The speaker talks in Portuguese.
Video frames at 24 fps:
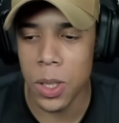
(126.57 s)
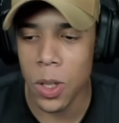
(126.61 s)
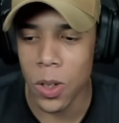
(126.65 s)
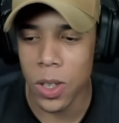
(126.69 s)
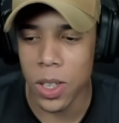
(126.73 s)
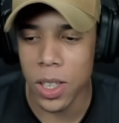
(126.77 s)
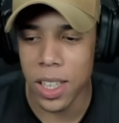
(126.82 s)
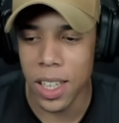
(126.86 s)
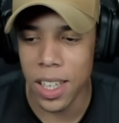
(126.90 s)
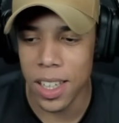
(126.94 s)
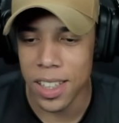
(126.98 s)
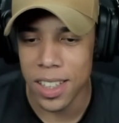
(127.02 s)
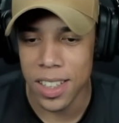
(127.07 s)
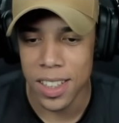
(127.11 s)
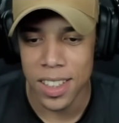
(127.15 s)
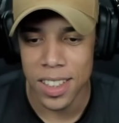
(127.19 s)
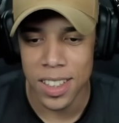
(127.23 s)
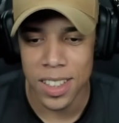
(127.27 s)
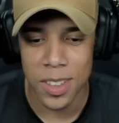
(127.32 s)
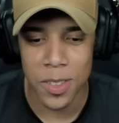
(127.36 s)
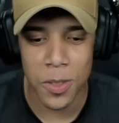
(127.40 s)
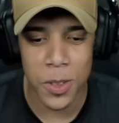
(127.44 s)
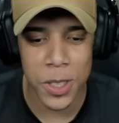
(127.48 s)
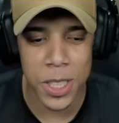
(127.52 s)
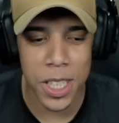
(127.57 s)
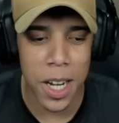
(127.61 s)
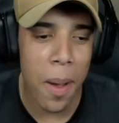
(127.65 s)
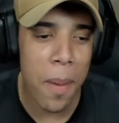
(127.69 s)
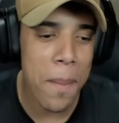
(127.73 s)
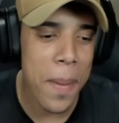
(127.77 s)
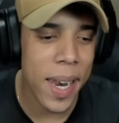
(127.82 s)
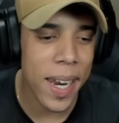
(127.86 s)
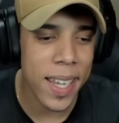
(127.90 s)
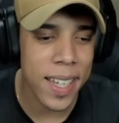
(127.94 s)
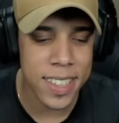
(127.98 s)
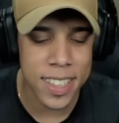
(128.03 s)
ok, vou
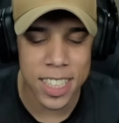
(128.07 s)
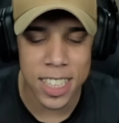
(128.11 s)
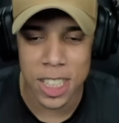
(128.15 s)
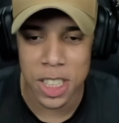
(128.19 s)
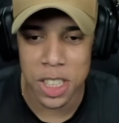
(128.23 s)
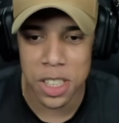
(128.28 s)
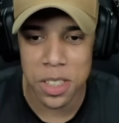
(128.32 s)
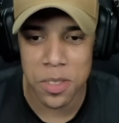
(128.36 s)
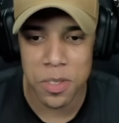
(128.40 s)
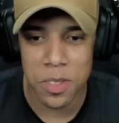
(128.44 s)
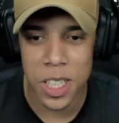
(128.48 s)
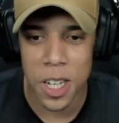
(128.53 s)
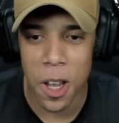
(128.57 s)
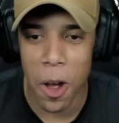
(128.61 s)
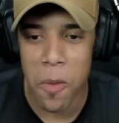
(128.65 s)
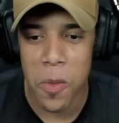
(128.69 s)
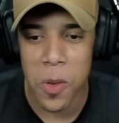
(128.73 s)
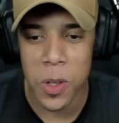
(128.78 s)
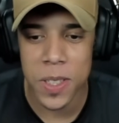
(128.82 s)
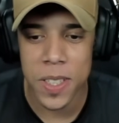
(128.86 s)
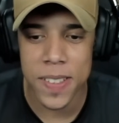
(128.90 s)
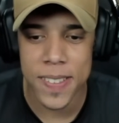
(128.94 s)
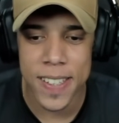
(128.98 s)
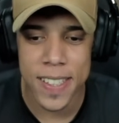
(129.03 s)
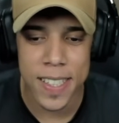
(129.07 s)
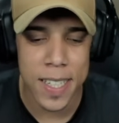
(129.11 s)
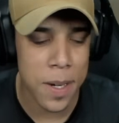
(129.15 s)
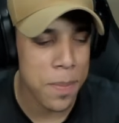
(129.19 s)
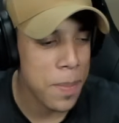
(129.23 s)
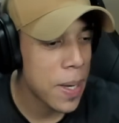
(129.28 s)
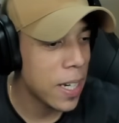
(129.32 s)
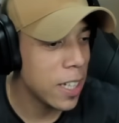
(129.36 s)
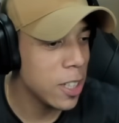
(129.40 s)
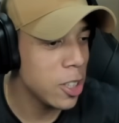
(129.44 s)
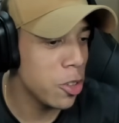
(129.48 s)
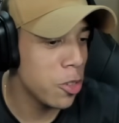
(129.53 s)
chamar ela de Steve não, vou tentar
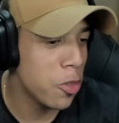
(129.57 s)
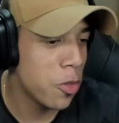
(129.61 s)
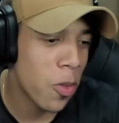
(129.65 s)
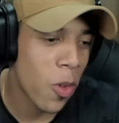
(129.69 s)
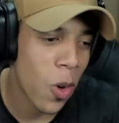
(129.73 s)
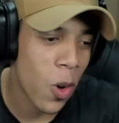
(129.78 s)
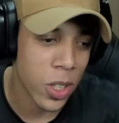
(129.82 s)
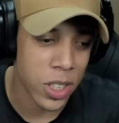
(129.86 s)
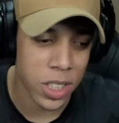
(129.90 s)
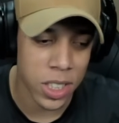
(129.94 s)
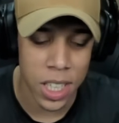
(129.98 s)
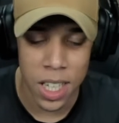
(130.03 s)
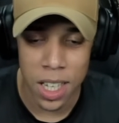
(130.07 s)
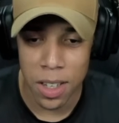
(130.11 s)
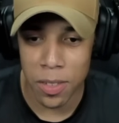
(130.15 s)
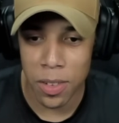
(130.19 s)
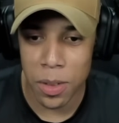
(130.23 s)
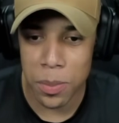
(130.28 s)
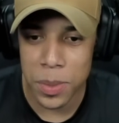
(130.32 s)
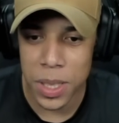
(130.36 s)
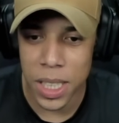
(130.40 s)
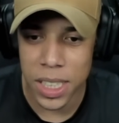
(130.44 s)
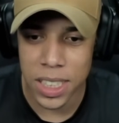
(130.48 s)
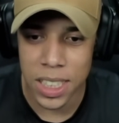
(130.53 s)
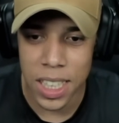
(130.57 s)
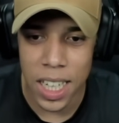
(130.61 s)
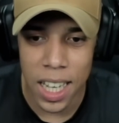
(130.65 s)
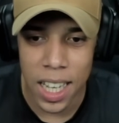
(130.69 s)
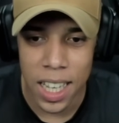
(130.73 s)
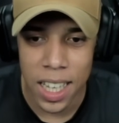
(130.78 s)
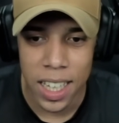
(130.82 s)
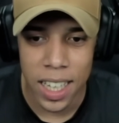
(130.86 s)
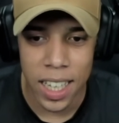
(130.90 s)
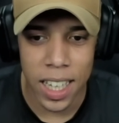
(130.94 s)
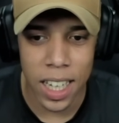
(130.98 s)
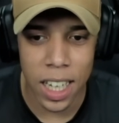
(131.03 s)
chamar ela de Fox. Vamos
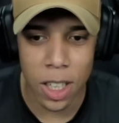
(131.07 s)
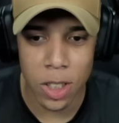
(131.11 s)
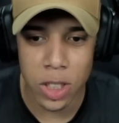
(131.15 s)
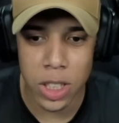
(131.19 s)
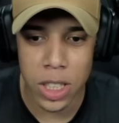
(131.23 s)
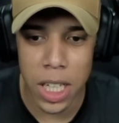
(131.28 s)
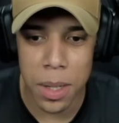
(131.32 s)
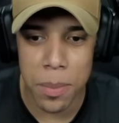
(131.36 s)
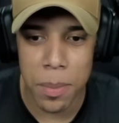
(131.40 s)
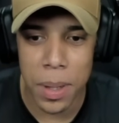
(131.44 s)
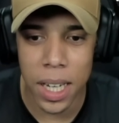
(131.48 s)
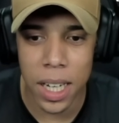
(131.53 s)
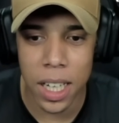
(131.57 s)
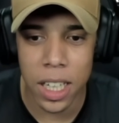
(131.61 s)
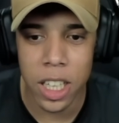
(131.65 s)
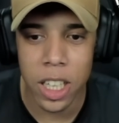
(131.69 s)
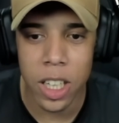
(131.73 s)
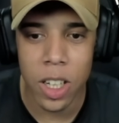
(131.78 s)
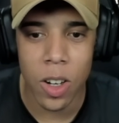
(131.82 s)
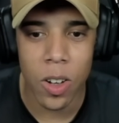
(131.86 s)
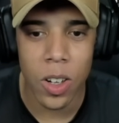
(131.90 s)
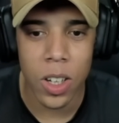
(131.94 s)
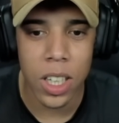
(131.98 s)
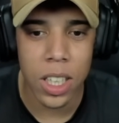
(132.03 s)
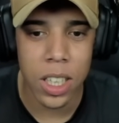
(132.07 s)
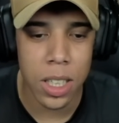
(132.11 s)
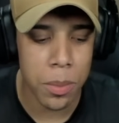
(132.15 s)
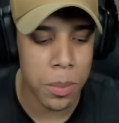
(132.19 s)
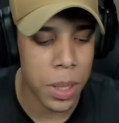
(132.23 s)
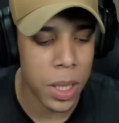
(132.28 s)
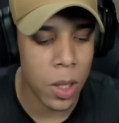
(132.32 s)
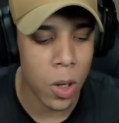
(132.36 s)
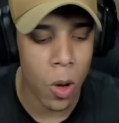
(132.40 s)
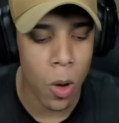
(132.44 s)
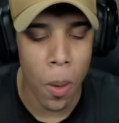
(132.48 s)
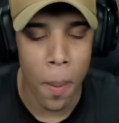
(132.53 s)
deixar ela algemar ela ali, ó, olha ali,
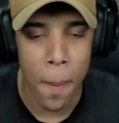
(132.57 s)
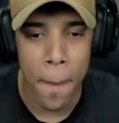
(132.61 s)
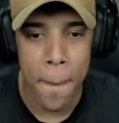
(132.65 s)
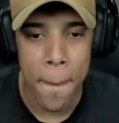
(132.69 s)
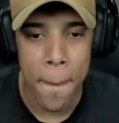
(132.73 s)
mano, ó.